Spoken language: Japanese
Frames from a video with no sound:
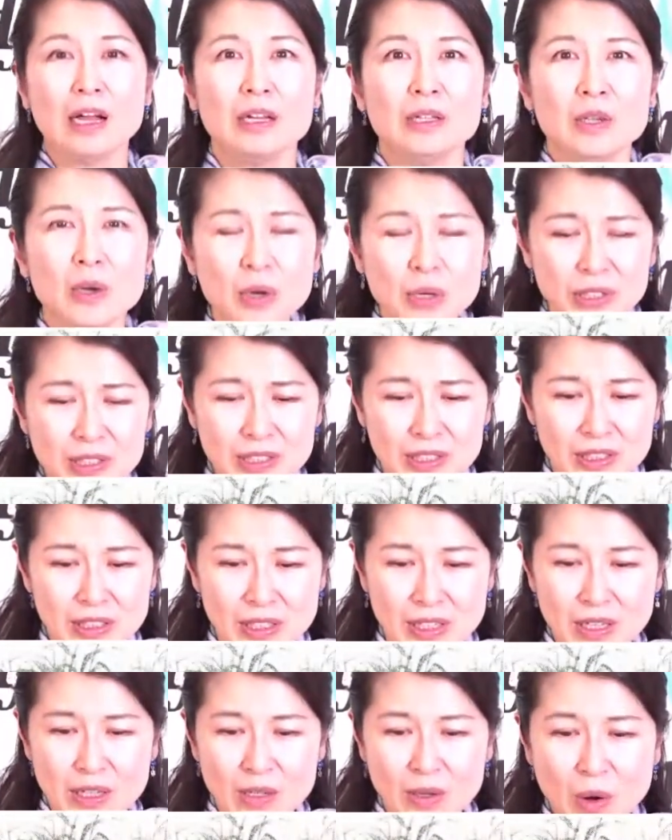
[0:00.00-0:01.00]
よし
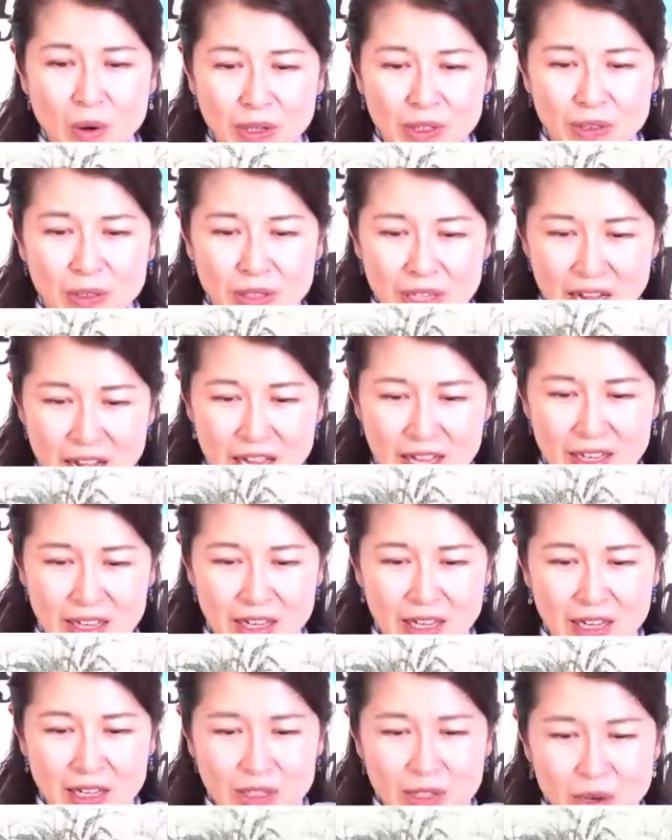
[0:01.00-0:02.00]
来いトネ、
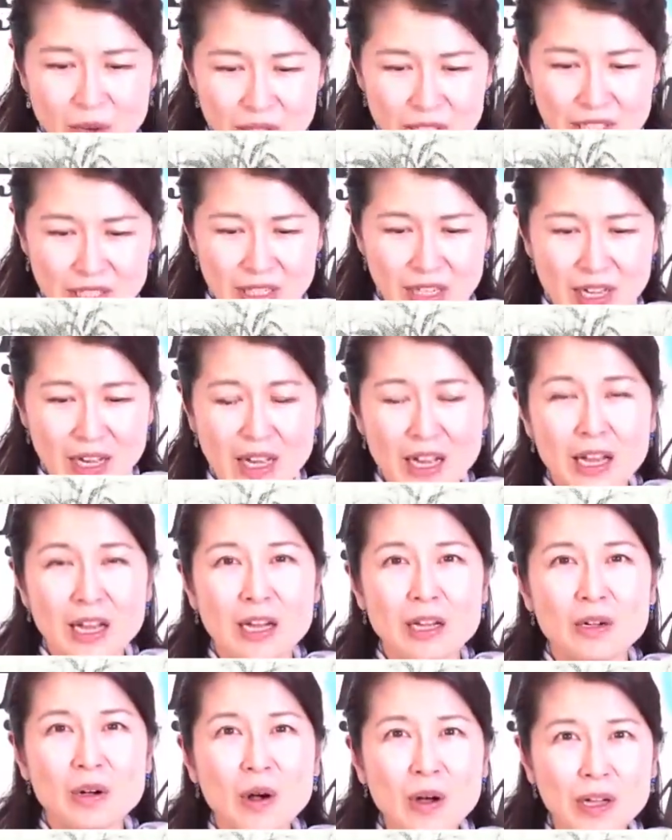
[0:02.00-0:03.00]
よし
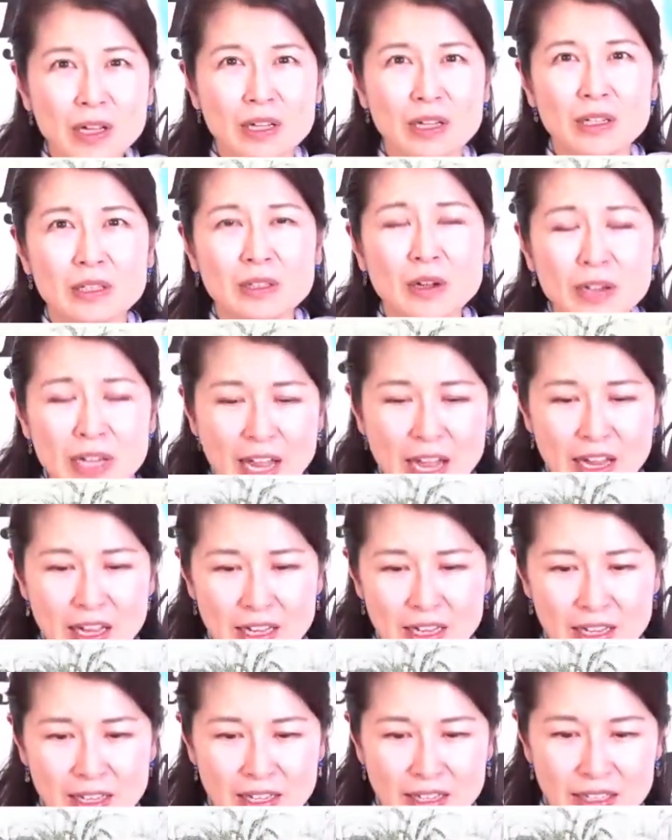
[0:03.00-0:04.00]
来いトネ
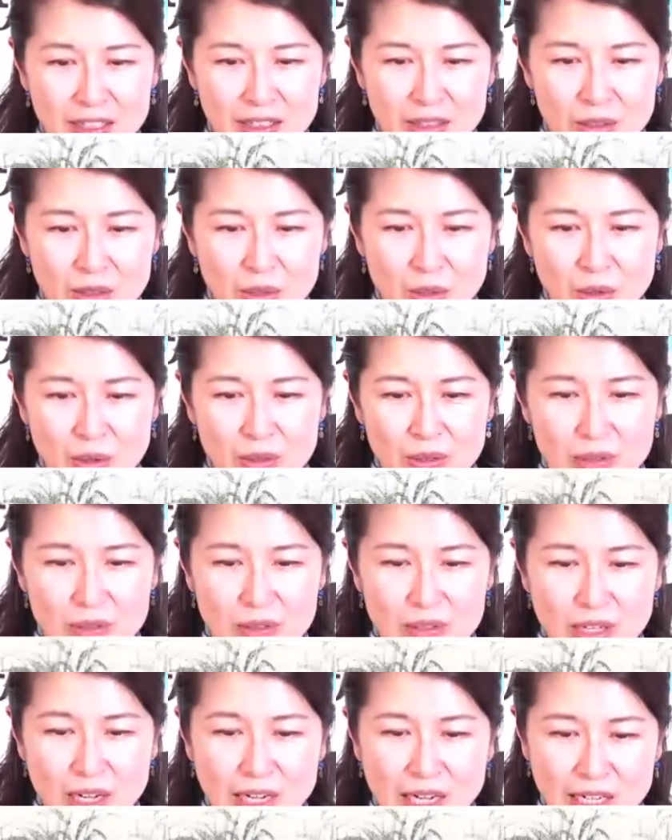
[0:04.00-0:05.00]
と
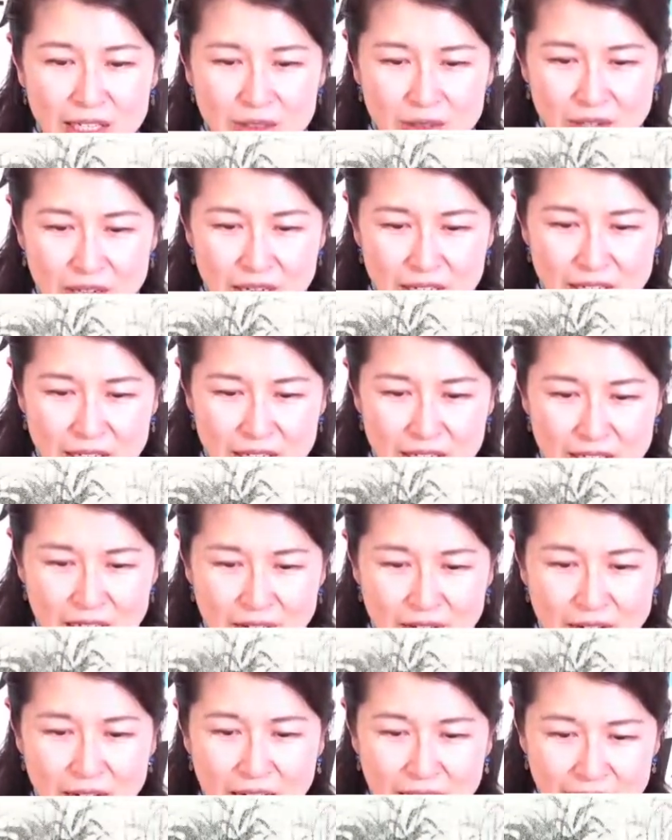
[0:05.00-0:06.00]
係の兵隊
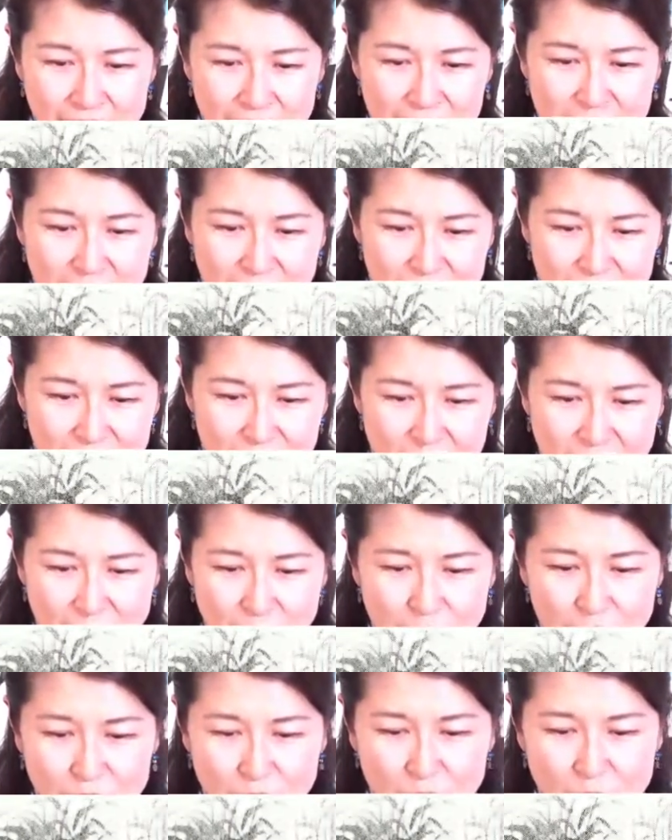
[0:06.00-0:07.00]
さんは気が狂った
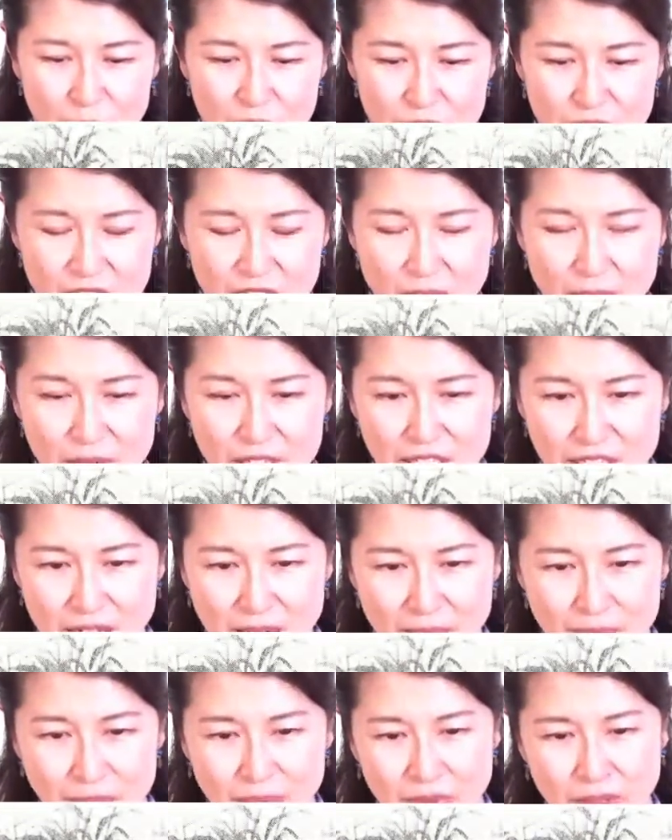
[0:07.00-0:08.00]
ように呼び続けまし
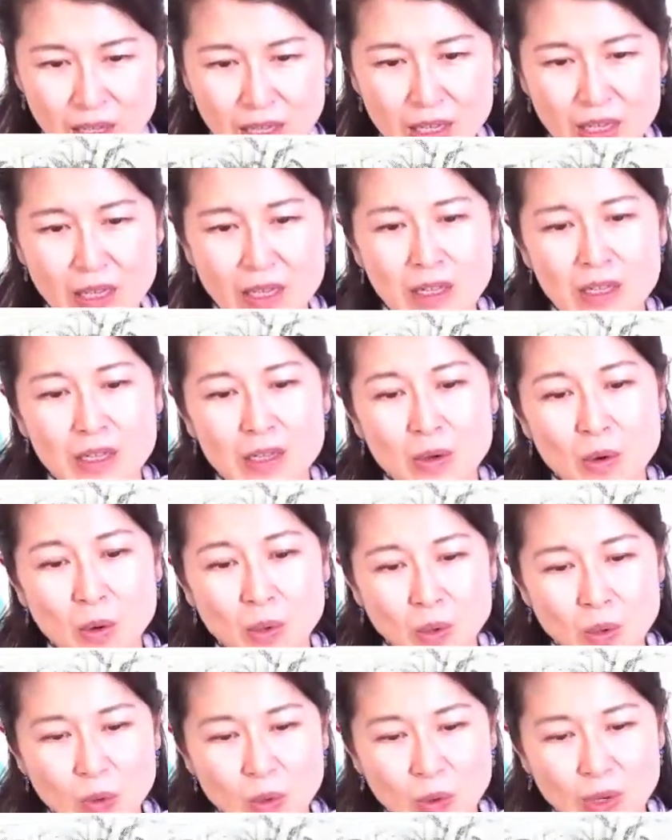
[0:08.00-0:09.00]
た。
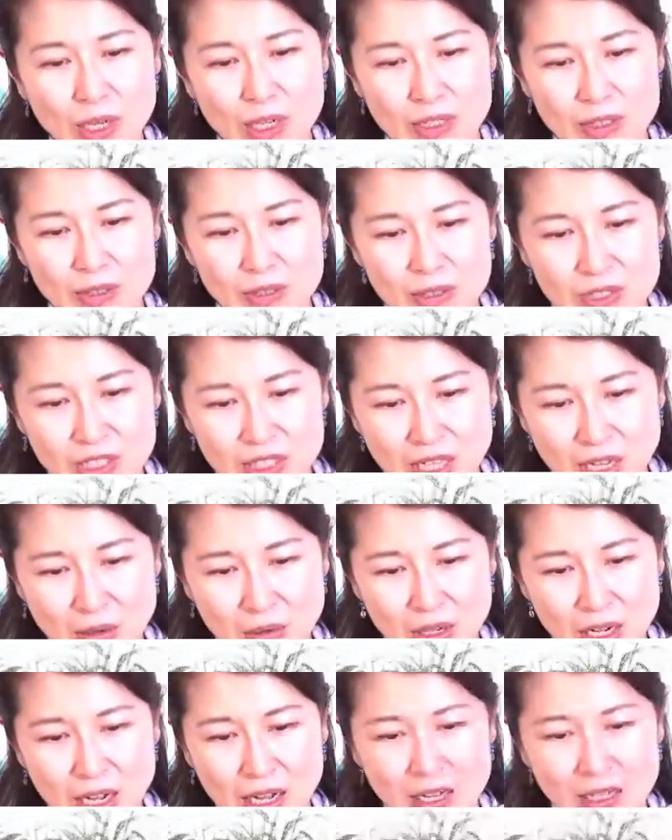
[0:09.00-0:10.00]
この声が通じた
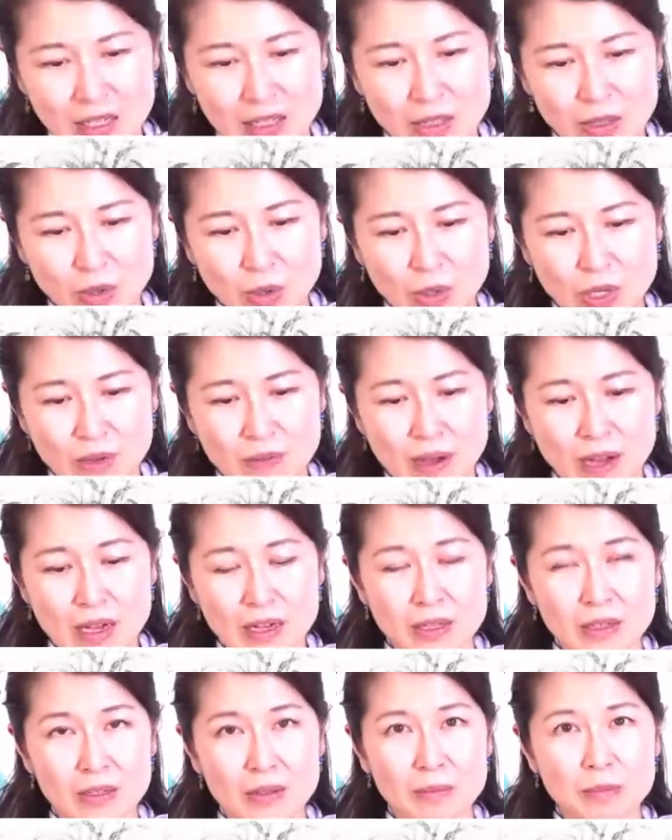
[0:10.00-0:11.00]
のか、トネは
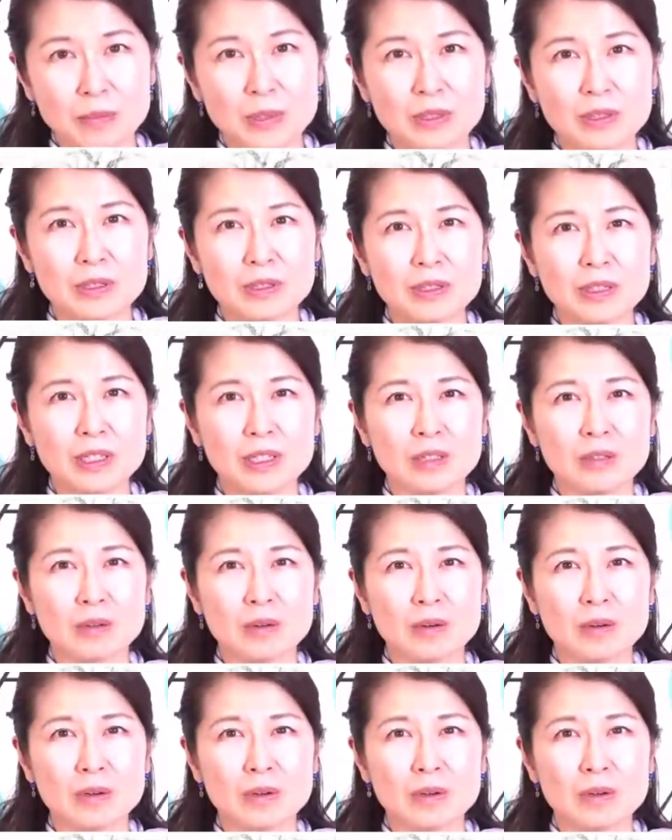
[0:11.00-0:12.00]
むっくり
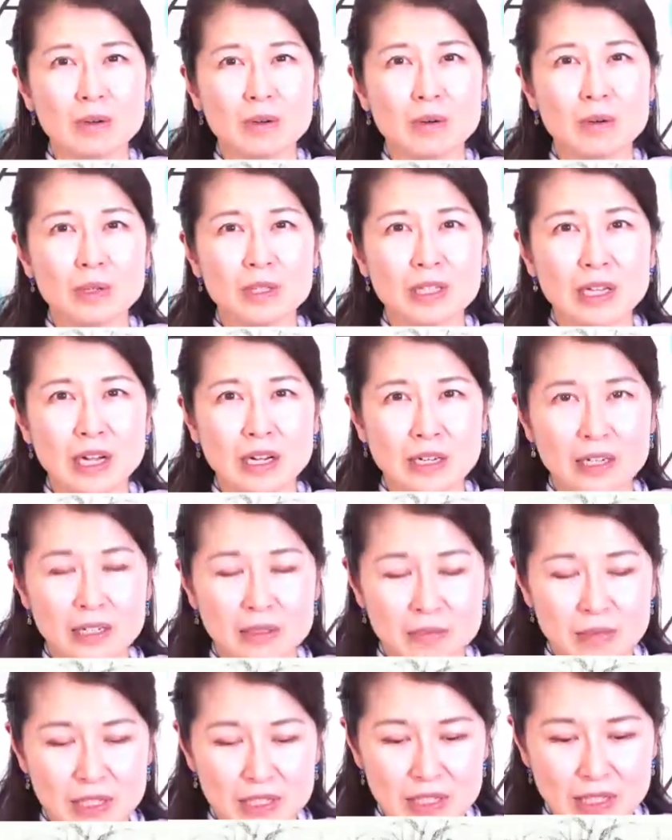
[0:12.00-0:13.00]
と起き上が
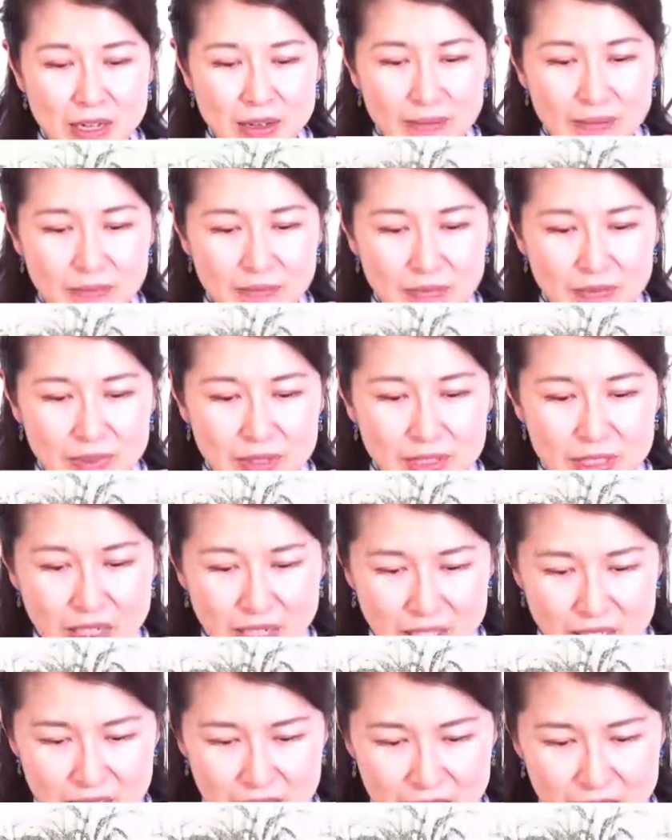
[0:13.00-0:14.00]
りました。し
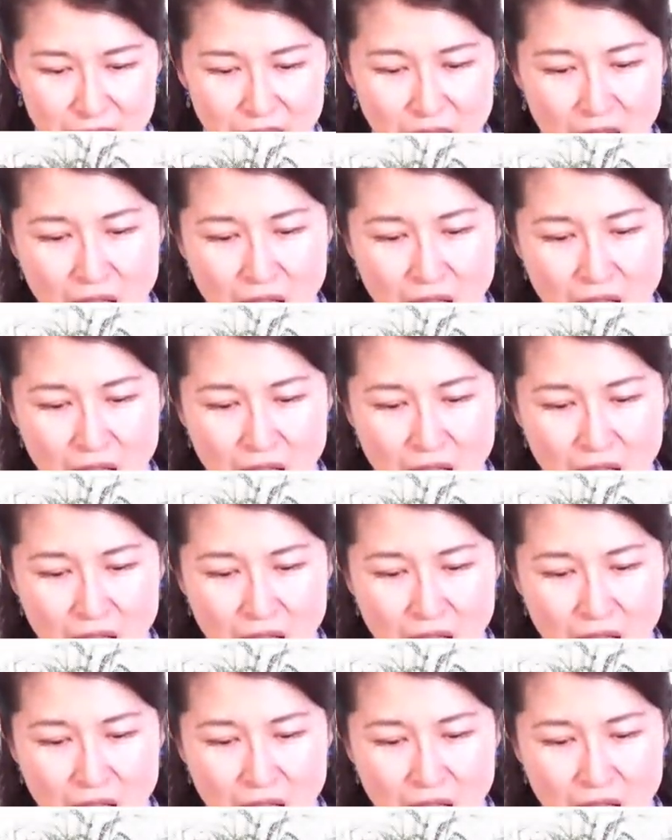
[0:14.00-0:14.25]
かし